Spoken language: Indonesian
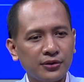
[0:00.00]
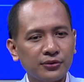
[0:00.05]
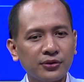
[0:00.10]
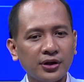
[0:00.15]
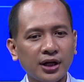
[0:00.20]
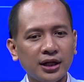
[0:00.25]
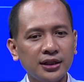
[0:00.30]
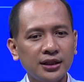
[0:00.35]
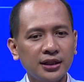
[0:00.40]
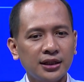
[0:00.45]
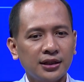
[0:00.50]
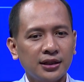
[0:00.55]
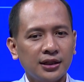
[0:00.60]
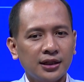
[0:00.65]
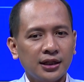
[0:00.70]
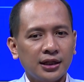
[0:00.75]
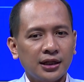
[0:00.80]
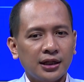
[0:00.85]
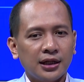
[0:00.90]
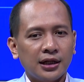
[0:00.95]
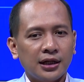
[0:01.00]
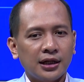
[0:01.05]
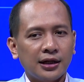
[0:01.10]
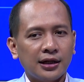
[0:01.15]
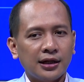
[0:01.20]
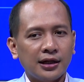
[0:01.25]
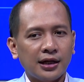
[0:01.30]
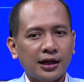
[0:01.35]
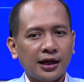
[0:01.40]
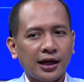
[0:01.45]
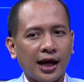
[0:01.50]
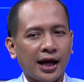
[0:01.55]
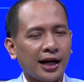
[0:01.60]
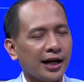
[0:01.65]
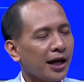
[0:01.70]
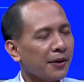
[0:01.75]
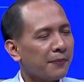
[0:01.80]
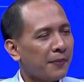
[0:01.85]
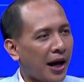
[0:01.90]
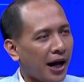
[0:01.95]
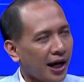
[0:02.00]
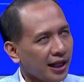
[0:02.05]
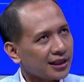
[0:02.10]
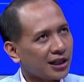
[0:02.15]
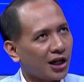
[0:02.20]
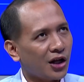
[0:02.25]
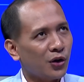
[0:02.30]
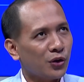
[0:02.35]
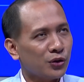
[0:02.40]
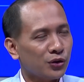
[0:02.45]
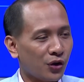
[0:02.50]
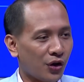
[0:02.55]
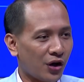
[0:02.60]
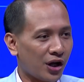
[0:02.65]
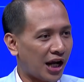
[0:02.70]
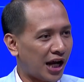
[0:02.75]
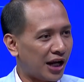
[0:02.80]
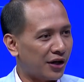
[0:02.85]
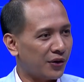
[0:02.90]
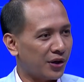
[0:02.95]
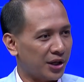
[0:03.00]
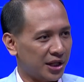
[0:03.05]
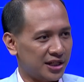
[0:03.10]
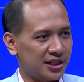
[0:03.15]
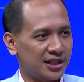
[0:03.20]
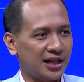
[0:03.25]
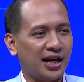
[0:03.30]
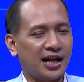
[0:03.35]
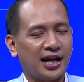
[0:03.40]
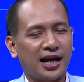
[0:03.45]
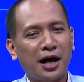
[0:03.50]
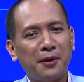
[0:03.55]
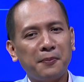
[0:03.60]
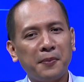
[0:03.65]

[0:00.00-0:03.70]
itu kan enak banget kalau untuk orang Indonesia ya.